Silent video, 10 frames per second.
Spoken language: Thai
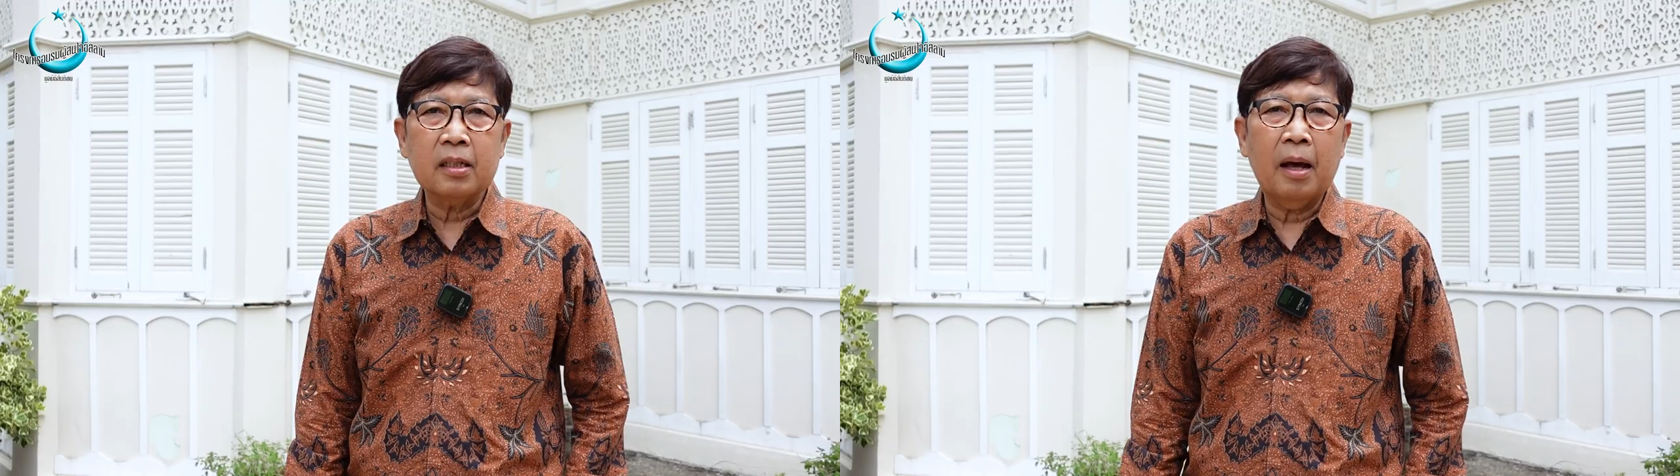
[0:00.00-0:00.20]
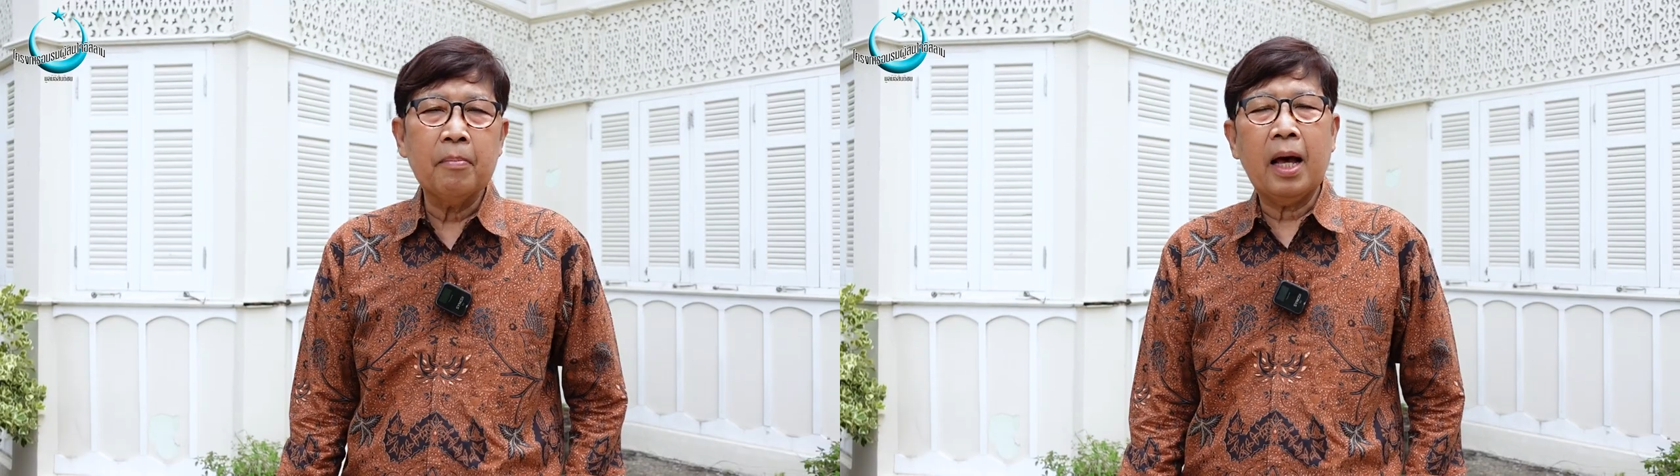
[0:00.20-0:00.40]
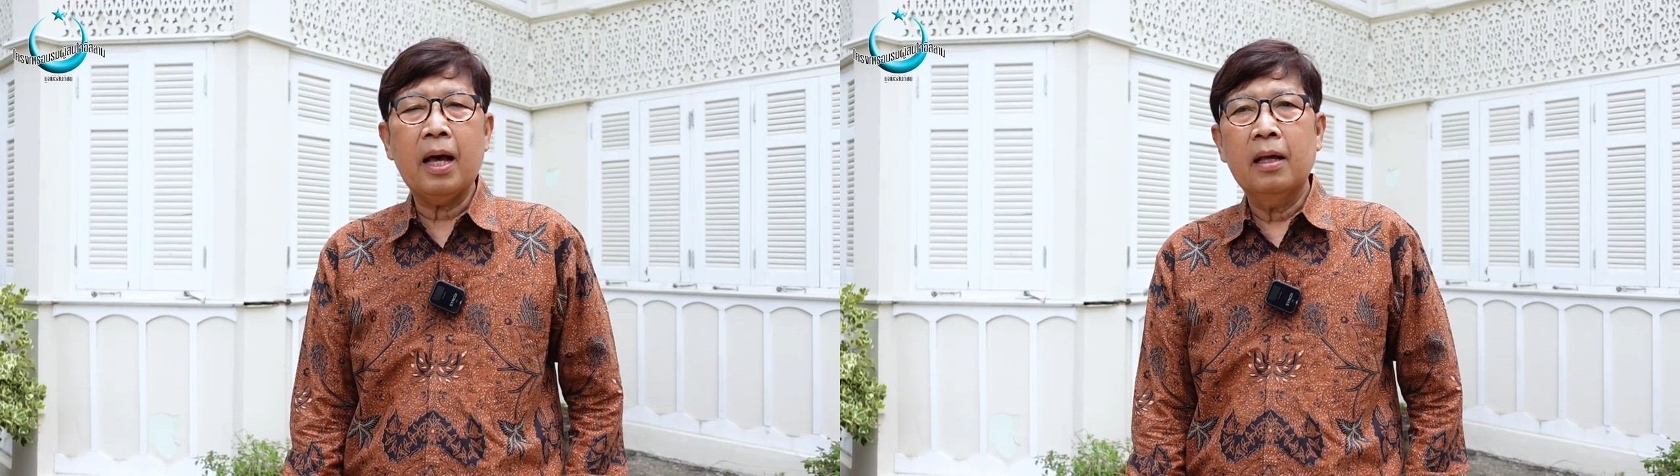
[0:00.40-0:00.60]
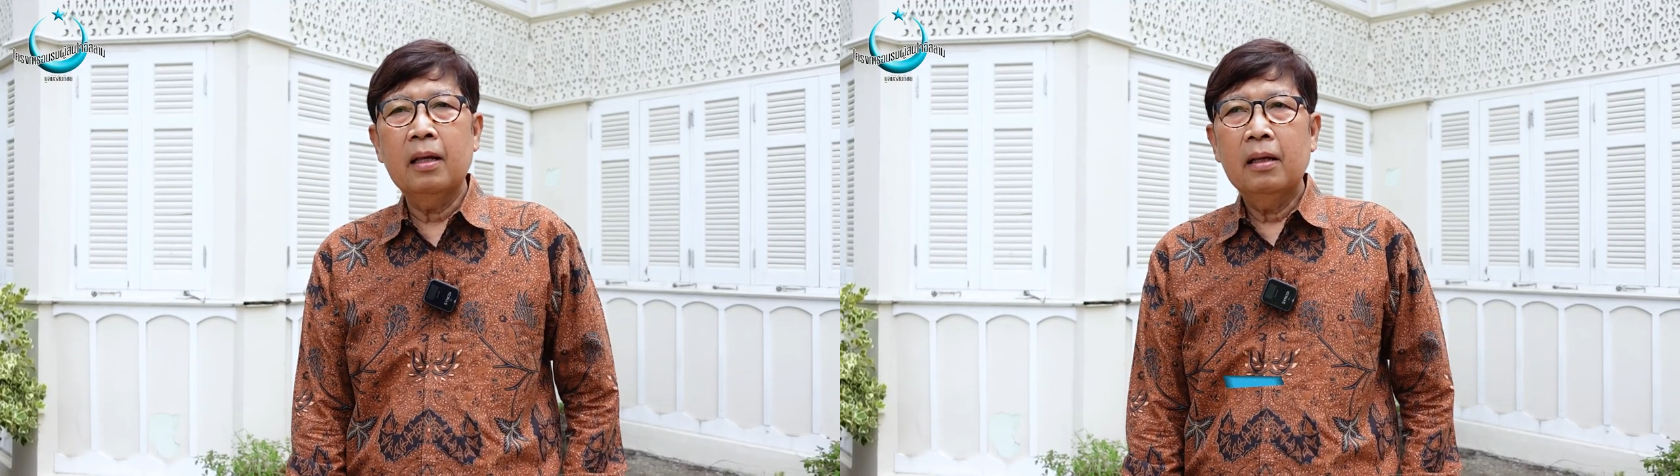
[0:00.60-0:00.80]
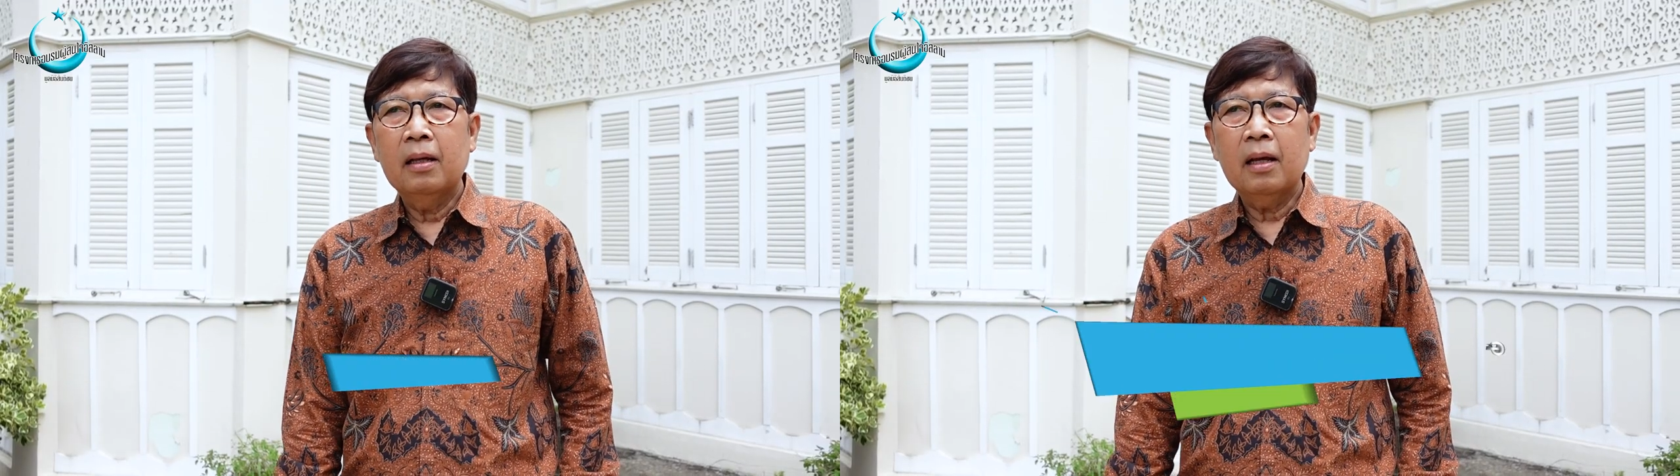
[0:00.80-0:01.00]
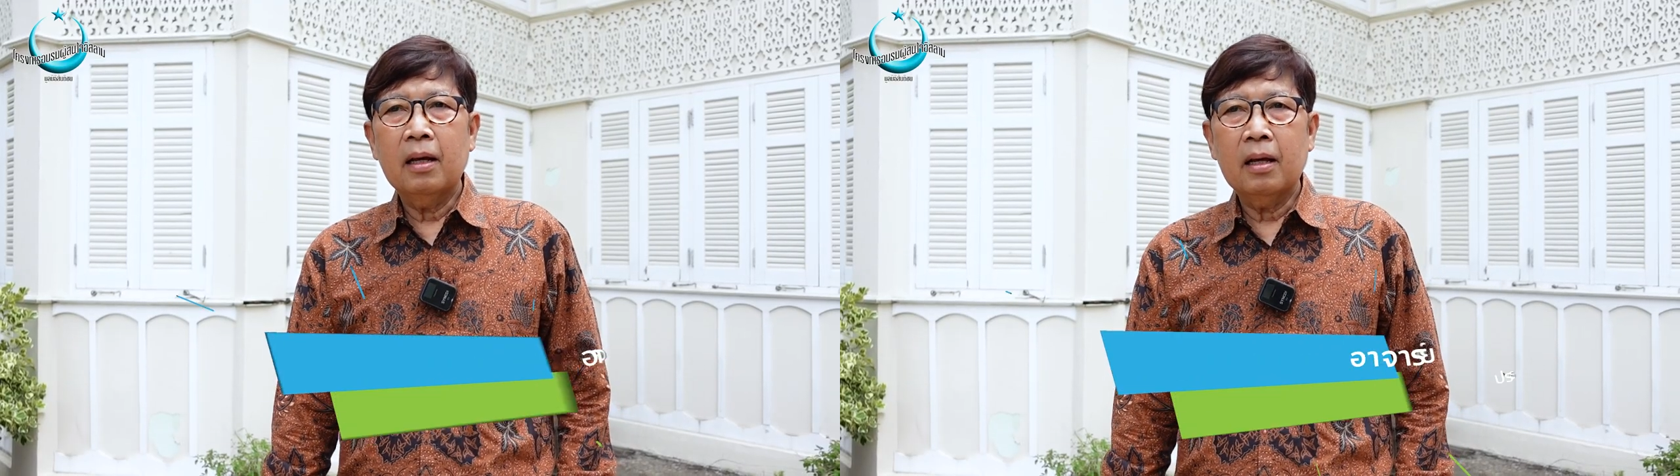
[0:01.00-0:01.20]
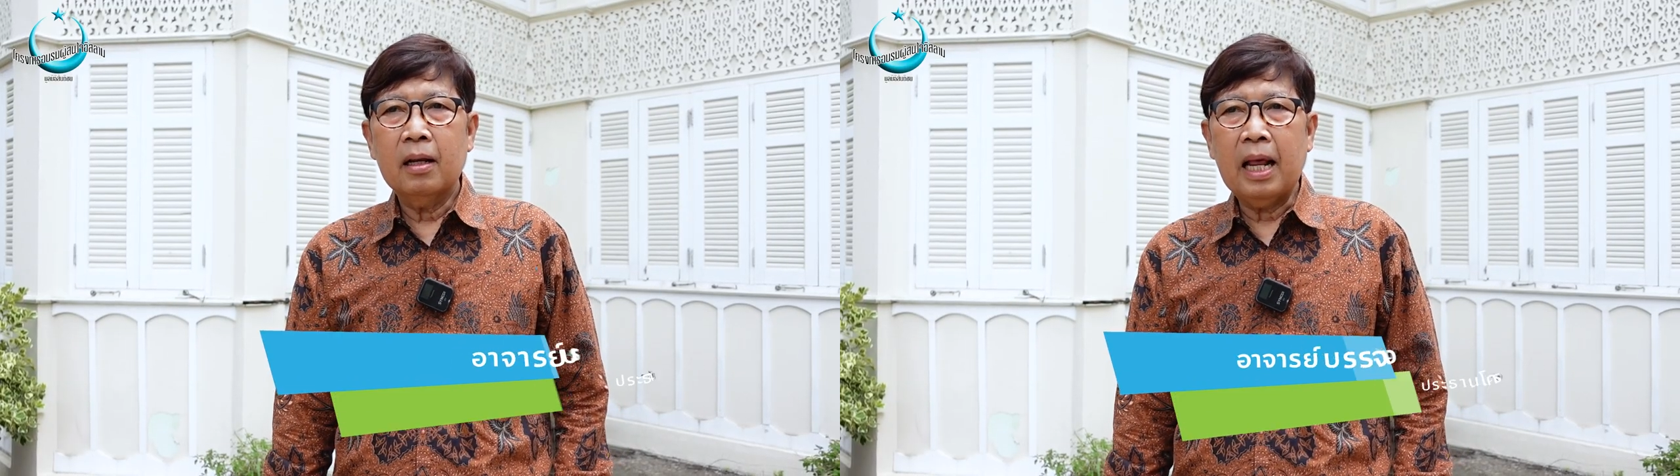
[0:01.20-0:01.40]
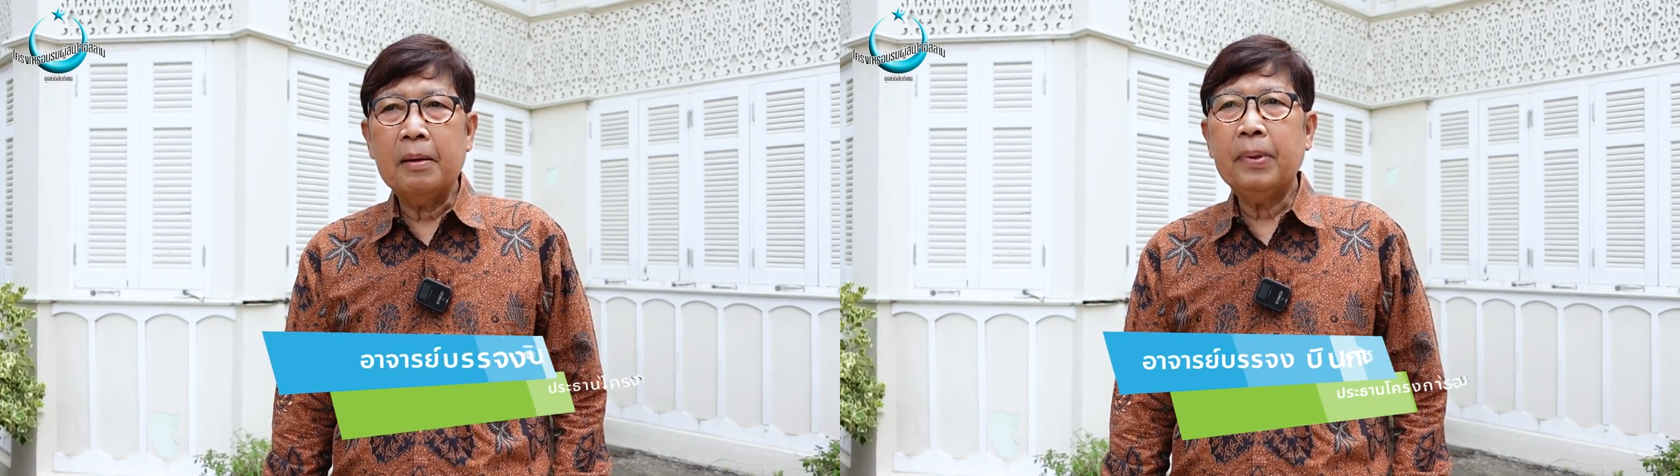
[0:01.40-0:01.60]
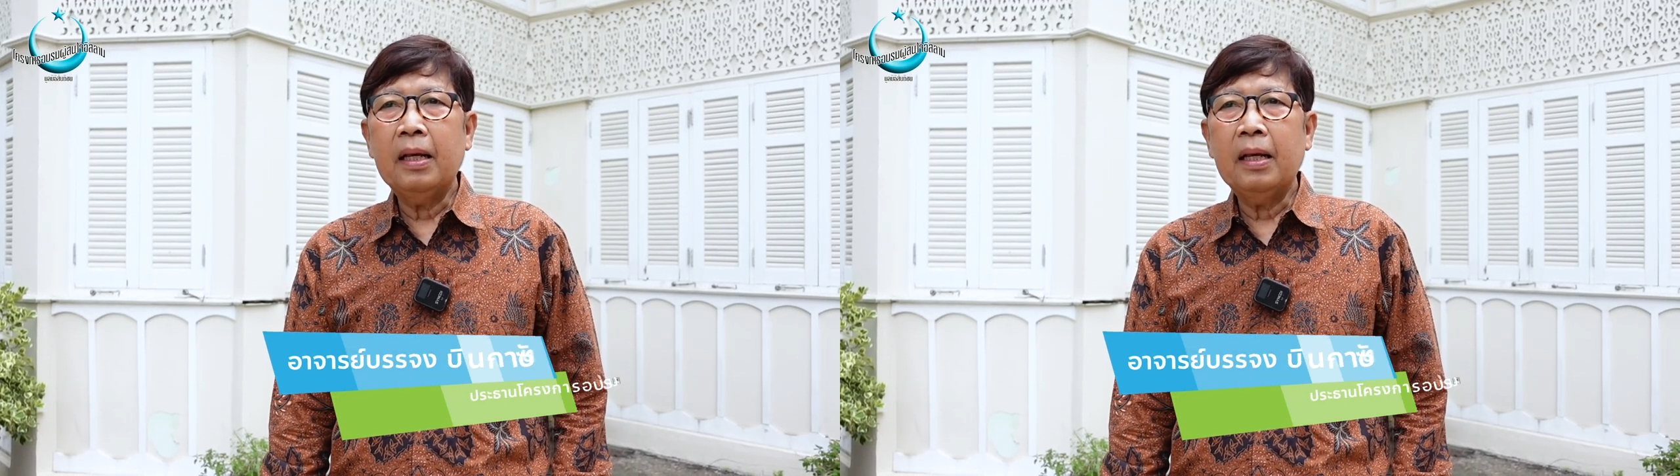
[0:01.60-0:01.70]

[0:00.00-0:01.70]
งทำมาหลาย